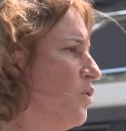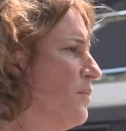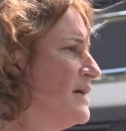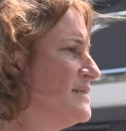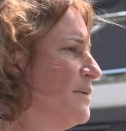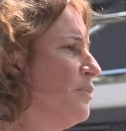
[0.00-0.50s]

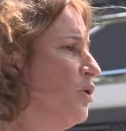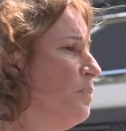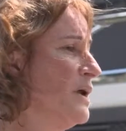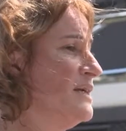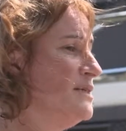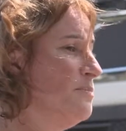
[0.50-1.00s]
começar pelo
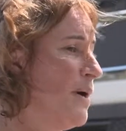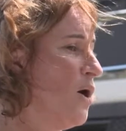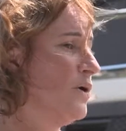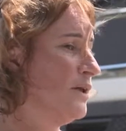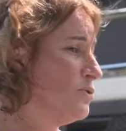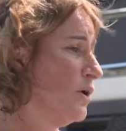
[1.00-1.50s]

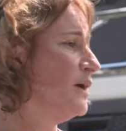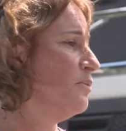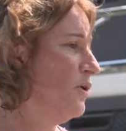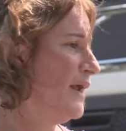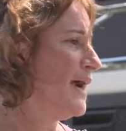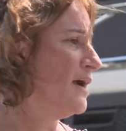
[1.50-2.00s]
principal que toda
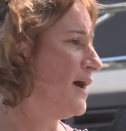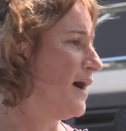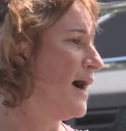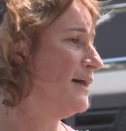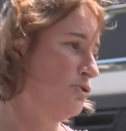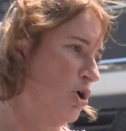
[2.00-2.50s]
mulher
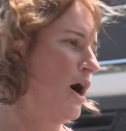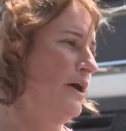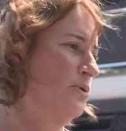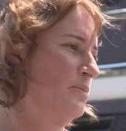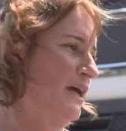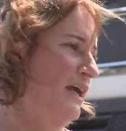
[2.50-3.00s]

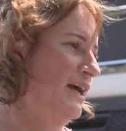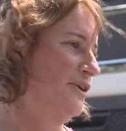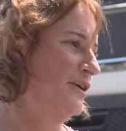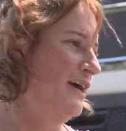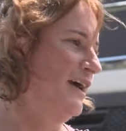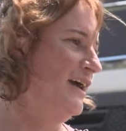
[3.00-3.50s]
adora um
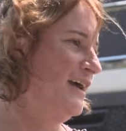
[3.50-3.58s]
banheiro, né?